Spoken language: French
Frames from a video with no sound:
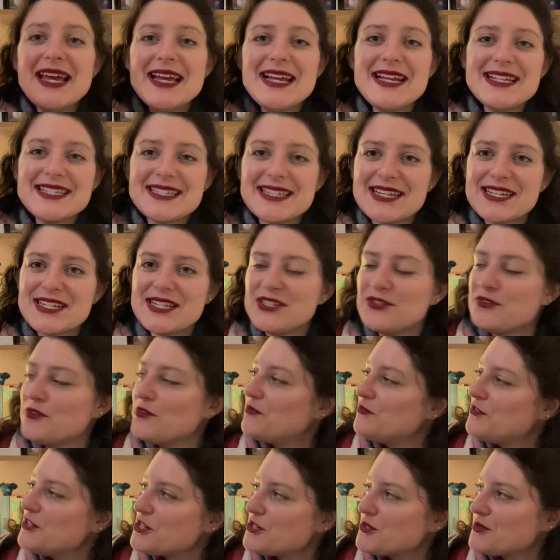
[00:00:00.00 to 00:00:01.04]
Il s'agit de
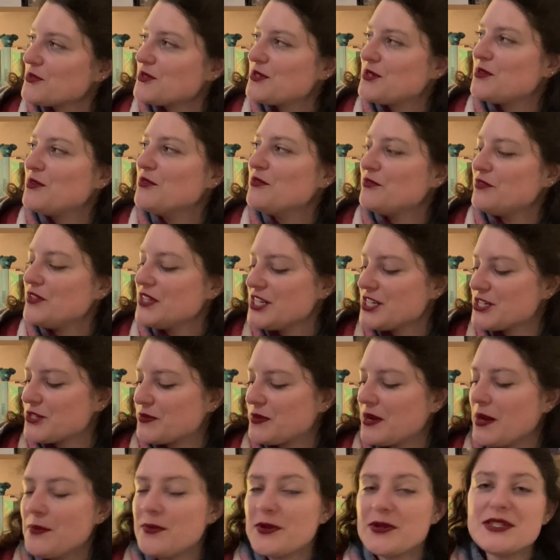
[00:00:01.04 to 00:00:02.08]
Vichus de Vie
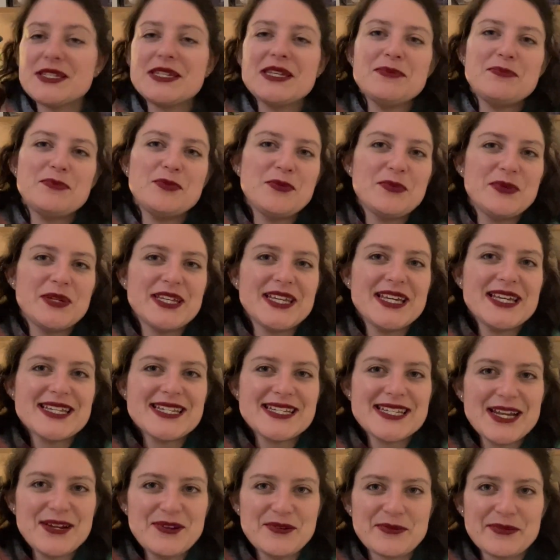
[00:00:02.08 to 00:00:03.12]
Schwab, ben, c'est publié
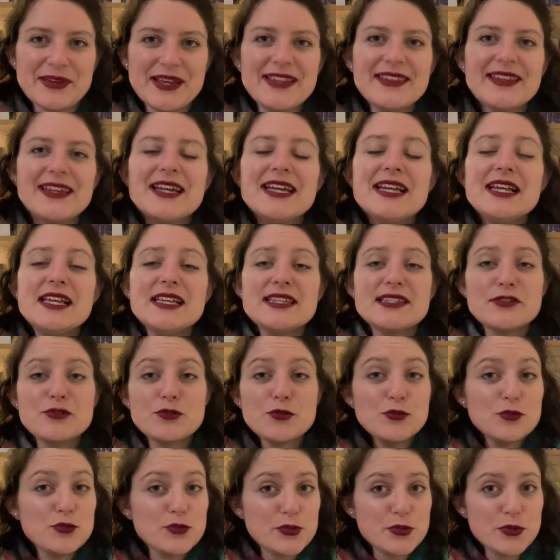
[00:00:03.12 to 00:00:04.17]
chez Lumen, c'est
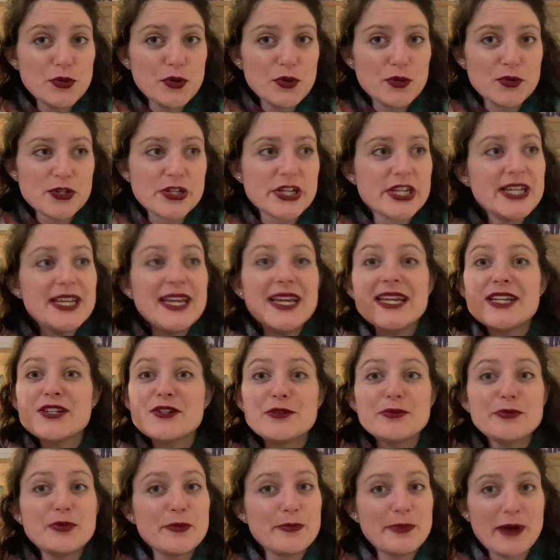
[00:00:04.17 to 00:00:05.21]
une duologie et je
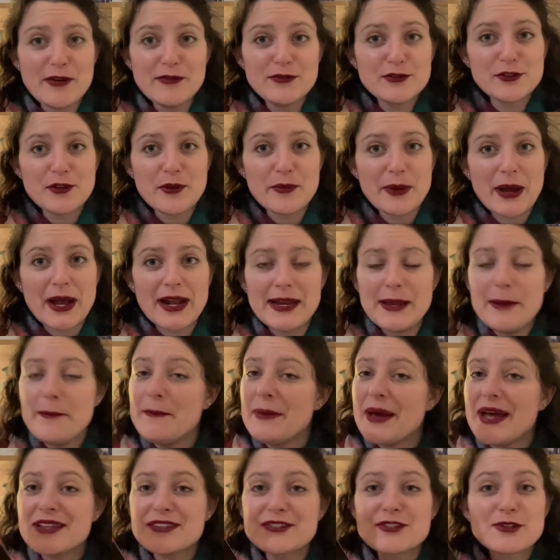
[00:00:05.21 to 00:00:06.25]
ne peux pas vous en parler
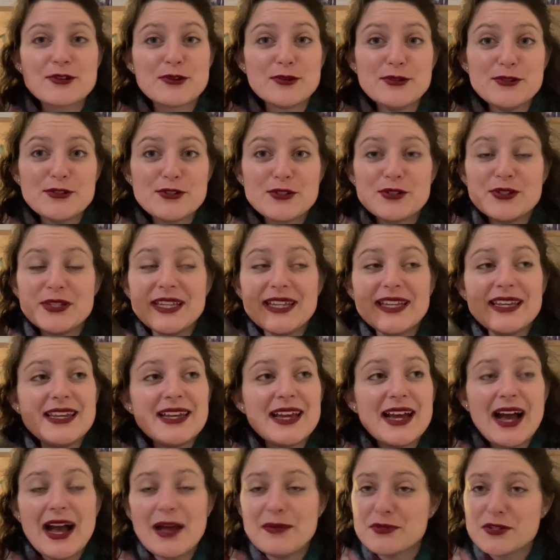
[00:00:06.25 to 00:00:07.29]
parce que je
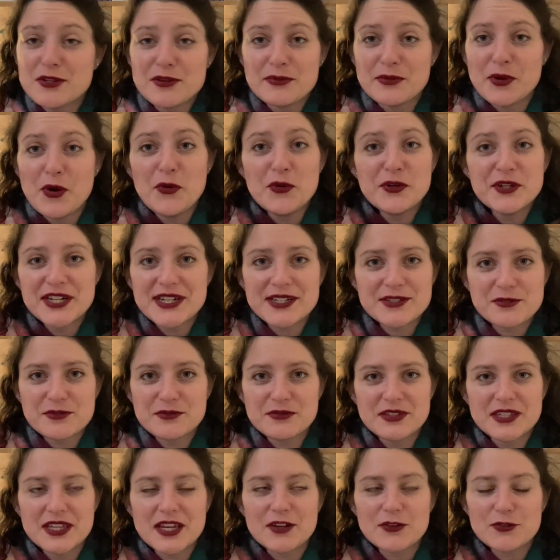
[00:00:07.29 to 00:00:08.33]
n'ai absolument aucun
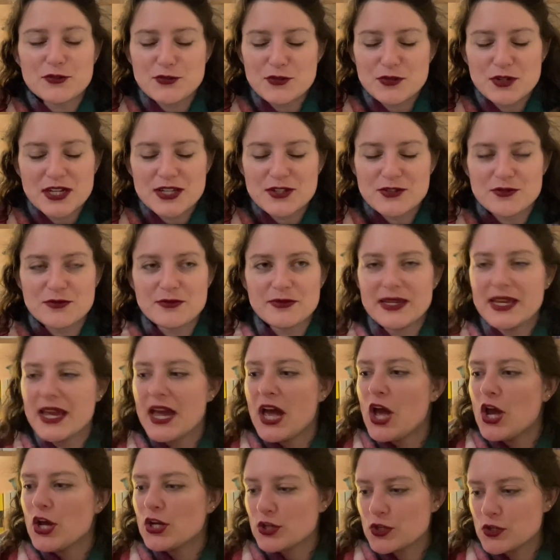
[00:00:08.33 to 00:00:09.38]
souvenir du résumé
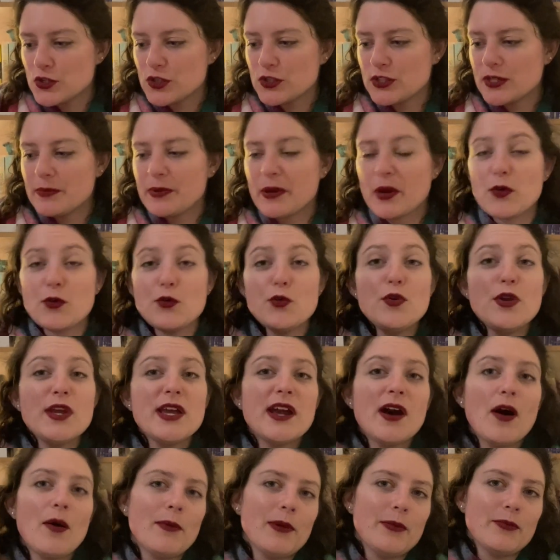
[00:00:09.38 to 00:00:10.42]
que je n'ai pas lu
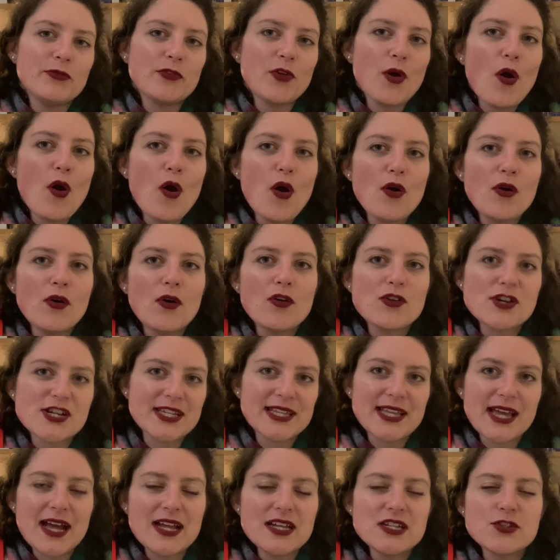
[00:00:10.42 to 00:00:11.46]
et en même temps en
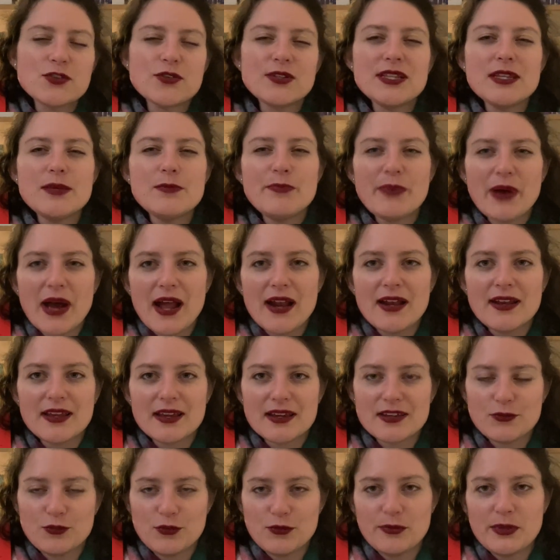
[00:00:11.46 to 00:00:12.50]
général, je ne lis pas les
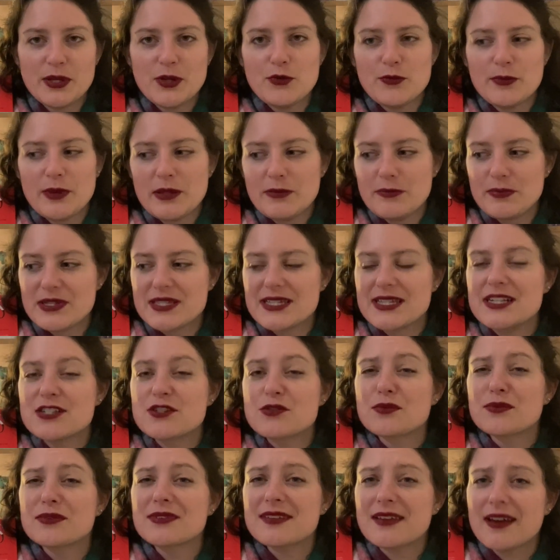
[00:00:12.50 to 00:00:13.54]
résumés lui parce qu'ils
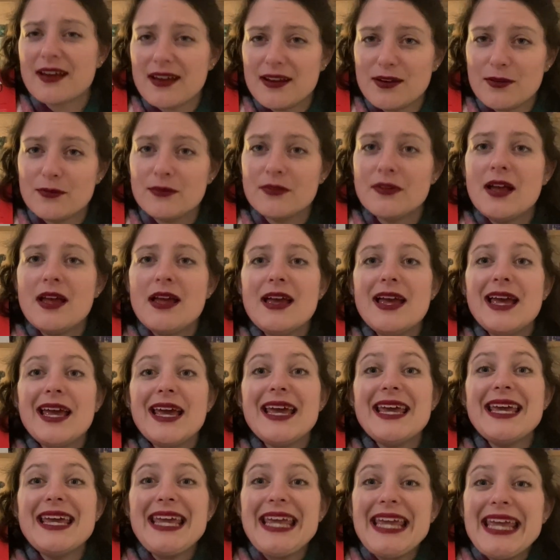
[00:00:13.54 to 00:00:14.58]
sont très longs
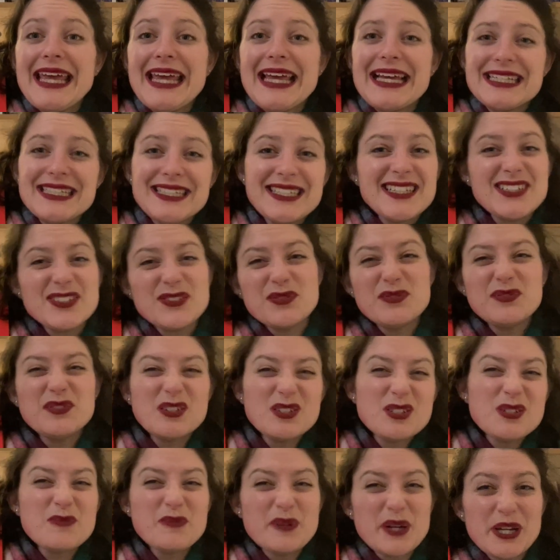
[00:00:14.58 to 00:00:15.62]
et assez
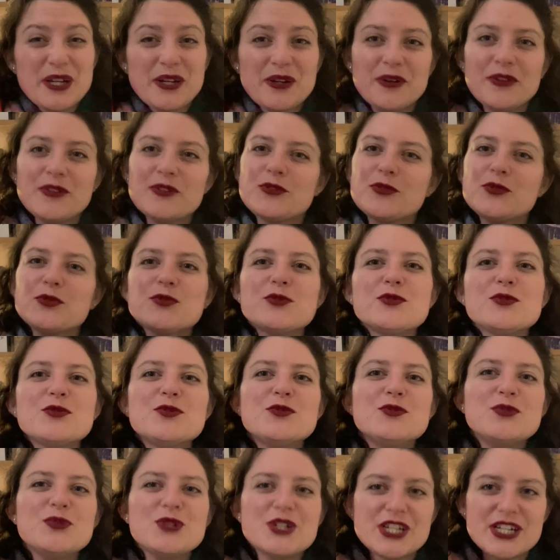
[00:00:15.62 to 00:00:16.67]
souvent spoilants, donc du
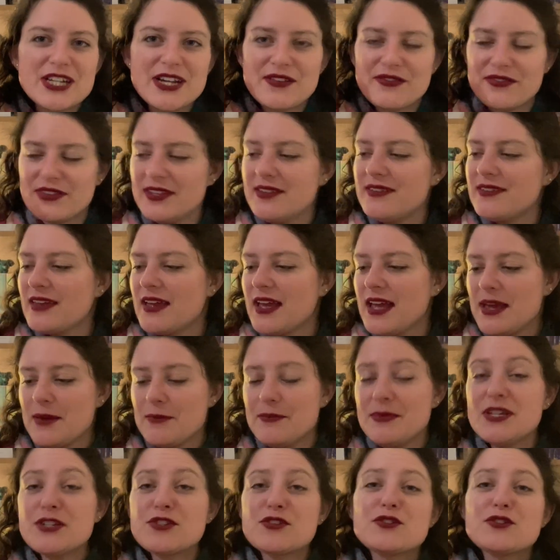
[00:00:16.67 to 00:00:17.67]
coup j'évite, mais je